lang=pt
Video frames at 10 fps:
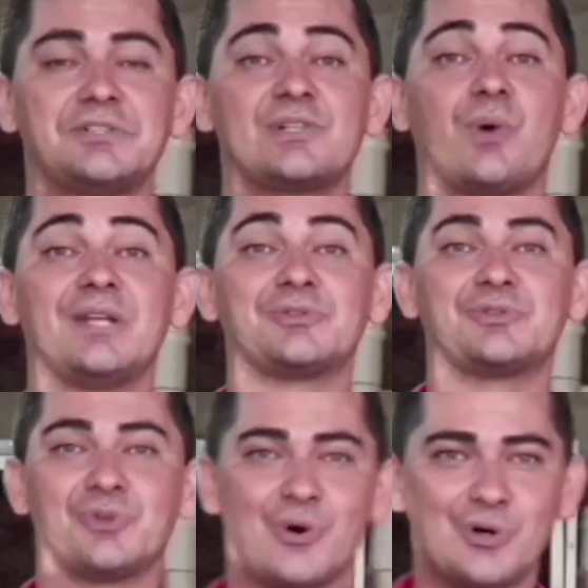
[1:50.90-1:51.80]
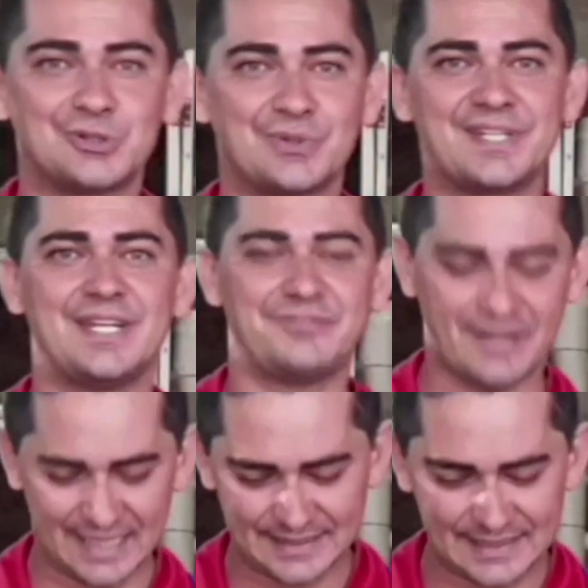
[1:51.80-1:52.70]
de coelho solto, eu queria
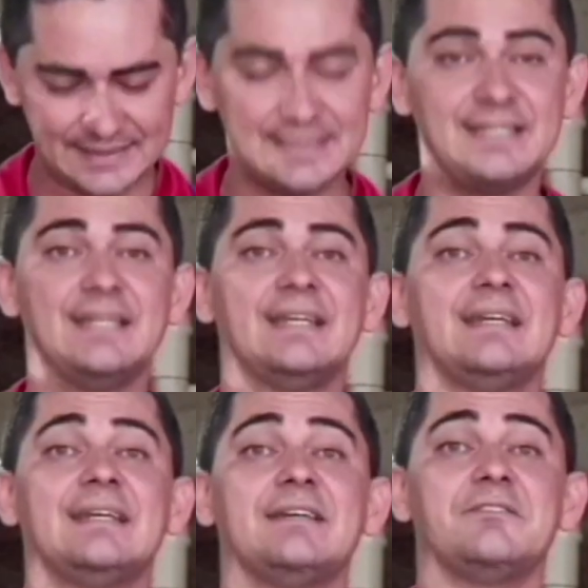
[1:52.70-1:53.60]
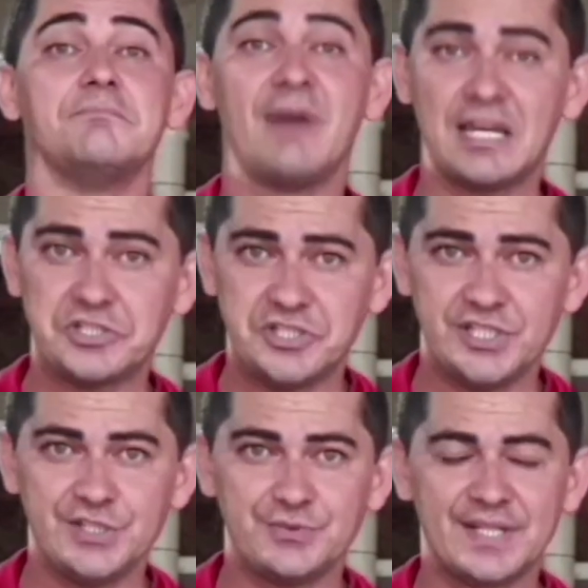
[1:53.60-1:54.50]
falar desse
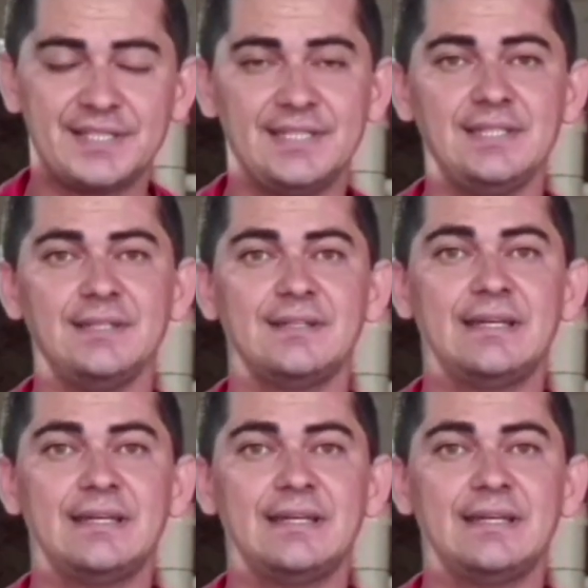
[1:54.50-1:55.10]
machinho aqui